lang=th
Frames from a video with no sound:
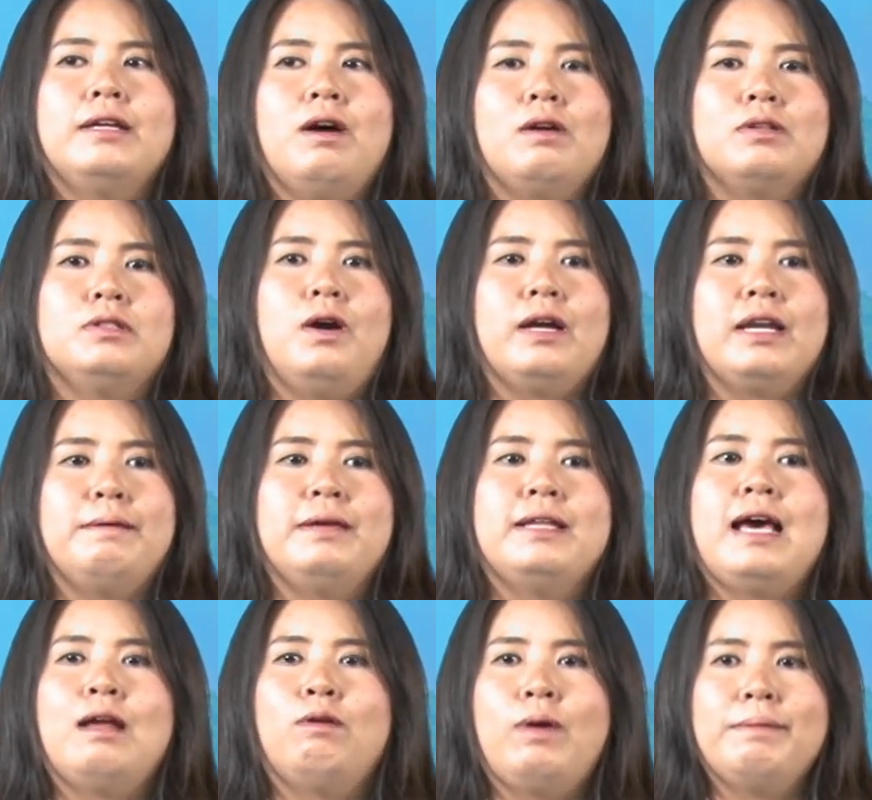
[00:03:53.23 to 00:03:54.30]
ดอกจอกในเพ
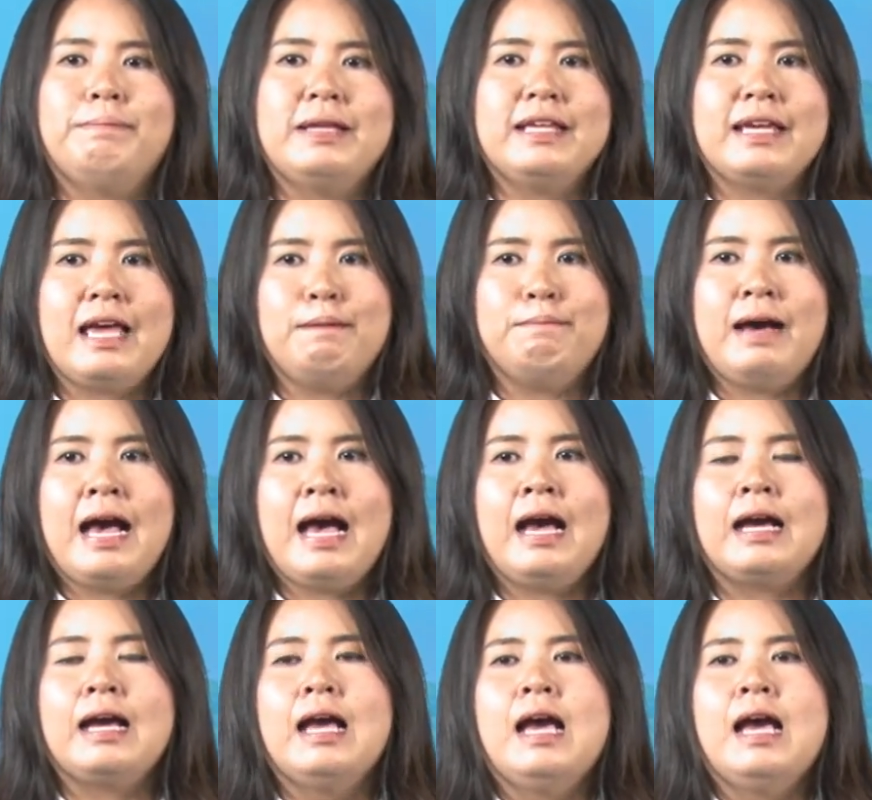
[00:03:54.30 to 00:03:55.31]
ดานวัดเป็นยังไงบ้าง